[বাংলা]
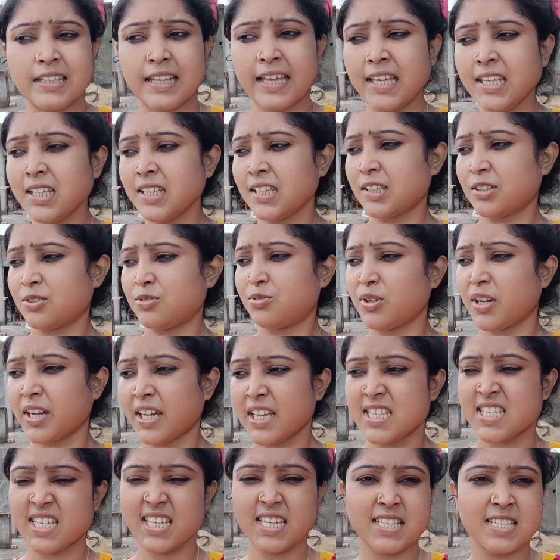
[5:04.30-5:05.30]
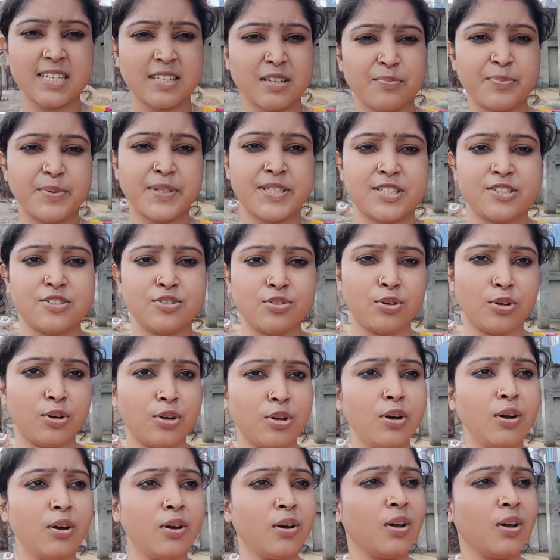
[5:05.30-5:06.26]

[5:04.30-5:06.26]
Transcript: নেই একটু আগে ঝিরিঝিরি বৃষ্টি হলো